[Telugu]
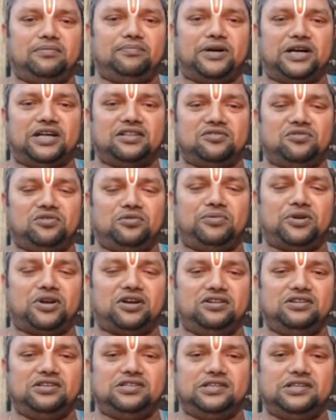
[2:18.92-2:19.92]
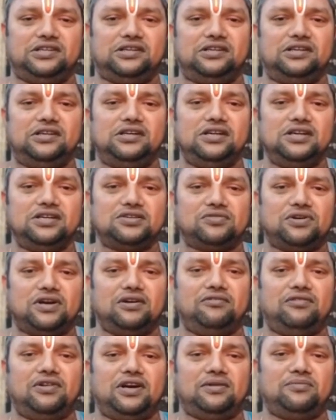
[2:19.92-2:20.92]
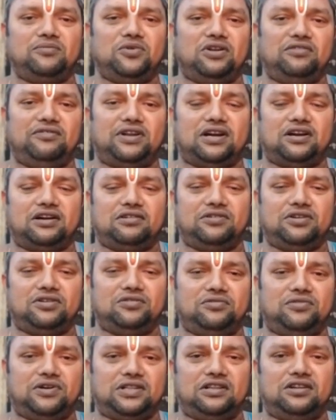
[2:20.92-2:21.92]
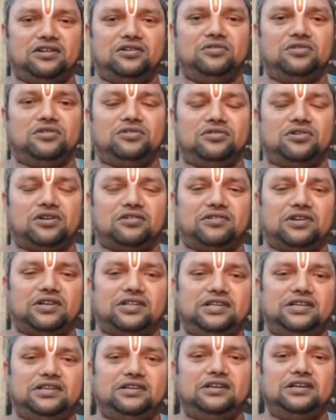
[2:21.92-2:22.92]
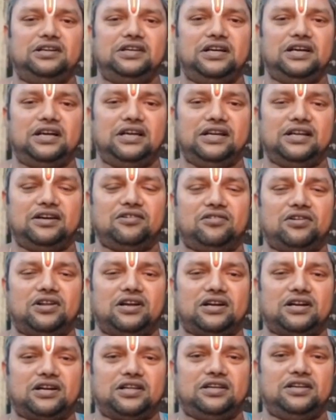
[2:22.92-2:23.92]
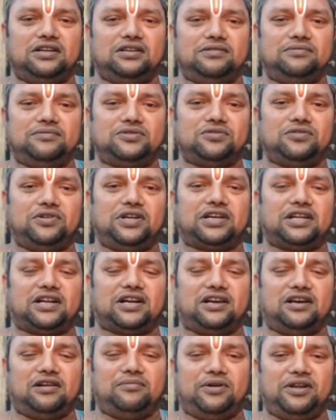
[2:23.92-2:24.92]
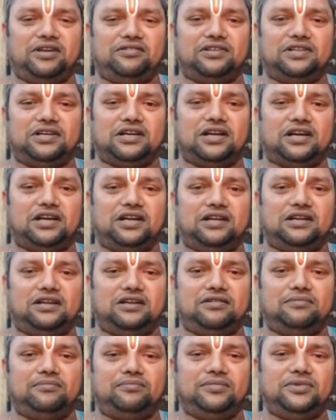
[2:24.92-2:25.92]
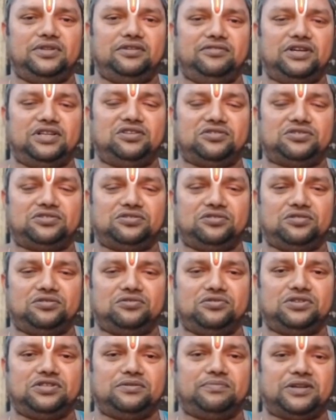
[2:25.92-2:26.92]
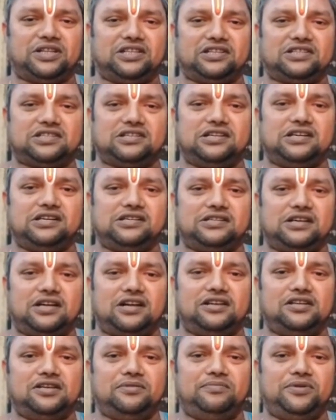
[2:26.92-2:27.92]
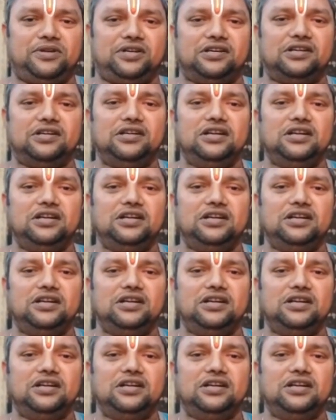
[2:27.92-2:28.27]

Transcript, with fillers: పాదగోపురం నుంచి స్వామివారి మూల విరాట్ వరకు వంద అడుగులు దూరం ఉన్నది అయినా కూడా అక్కడికి సూర్యకిరణాలు పడే విధంగా ఆయన దివ్య దృష్టితో చూచి ప్రతిష్ట ప్రతిష్ఠ చేశాడని చెప్పి